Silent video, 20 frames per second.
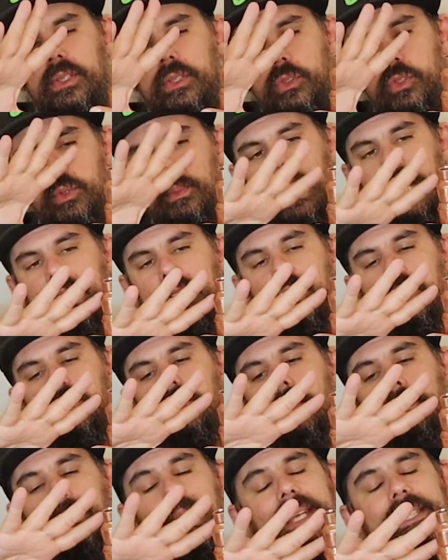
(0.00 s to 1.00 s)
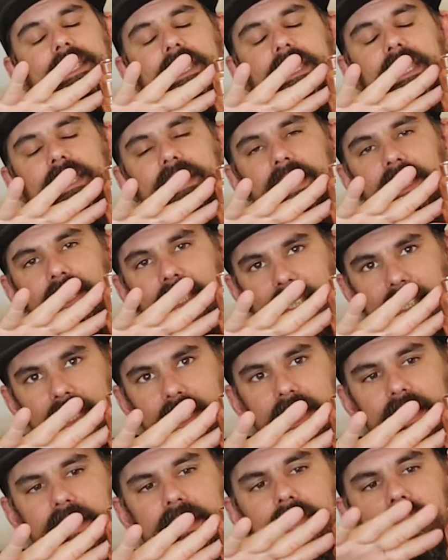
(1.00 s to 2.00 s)
Semantisch passt das jetzt hier nicht
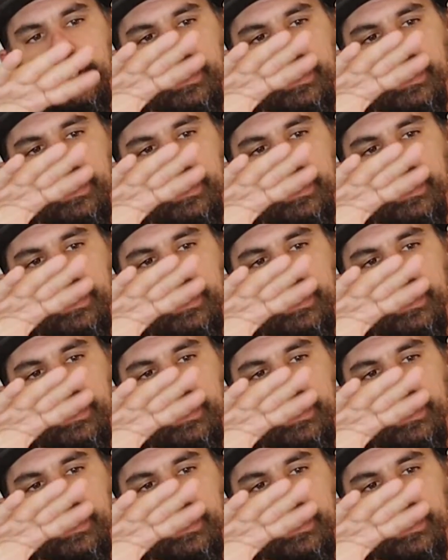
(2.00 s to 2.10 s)
ganz,